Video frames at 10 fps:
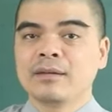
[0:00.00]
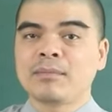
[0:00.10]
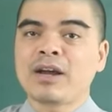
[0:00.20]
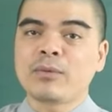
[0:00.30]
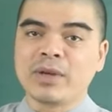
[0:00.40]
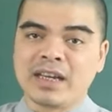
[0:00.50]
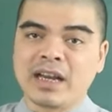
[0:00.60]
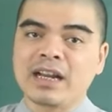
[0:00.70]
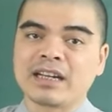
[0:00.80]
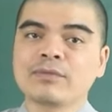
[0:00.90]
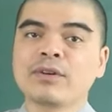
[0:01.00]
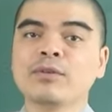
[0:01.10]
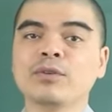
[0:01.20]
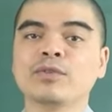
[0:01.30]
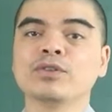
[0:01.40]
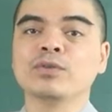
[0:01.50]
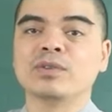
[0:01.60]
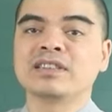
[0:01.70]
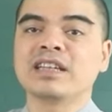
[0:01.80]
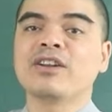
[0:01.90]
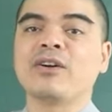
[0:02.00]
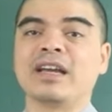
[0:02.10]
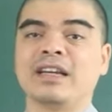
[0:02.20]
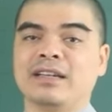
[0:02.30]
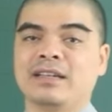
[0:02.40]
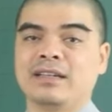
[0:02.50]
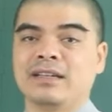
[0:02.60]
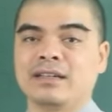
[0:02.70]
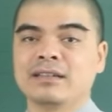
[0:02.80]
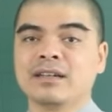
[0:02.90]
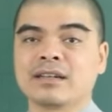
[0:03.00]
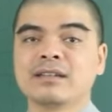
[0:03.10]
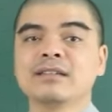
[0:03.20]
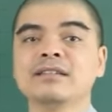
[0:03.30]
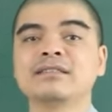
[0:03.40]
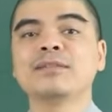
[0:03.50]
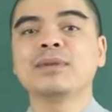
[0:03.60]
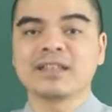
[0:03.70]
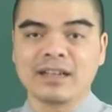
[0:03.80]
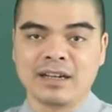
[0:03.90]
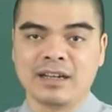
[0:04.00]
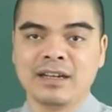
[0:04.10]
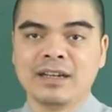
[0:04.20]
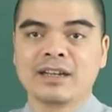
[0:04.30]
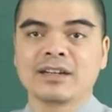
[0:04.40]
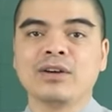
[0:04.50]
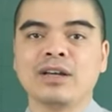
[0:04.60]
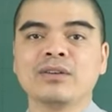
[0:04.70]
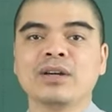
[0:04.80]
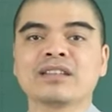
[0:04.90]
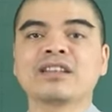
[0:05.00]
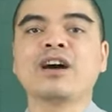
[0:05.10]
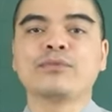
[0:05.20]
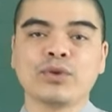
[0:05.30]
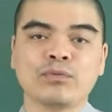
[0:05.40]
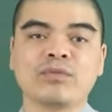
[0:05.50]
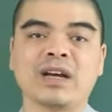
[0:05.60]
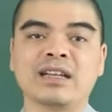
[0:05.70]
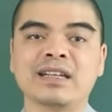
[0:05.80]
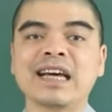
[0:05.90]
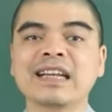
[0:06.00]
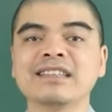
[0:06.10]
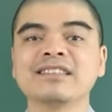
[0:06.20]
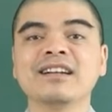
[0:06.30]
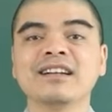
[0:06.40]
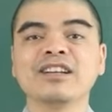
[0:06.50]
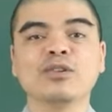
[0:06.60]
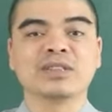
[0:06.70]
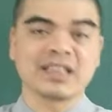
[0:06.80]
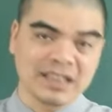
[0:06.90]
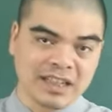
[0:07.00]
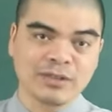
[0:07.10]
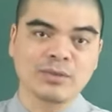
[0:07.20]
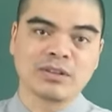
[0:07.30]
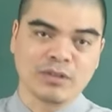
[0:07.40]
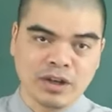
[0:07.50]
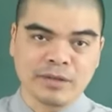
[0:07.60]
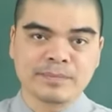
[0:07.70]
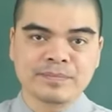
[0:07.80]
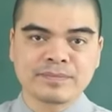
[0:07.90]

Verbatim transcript: Ma quỷ hay là các vong hồn vô chủ sẽ đòi được ngự trên ban thờ, đòi, đòi được thờ phụng và lớn át cái chân linh của gia tiên của dòng họ.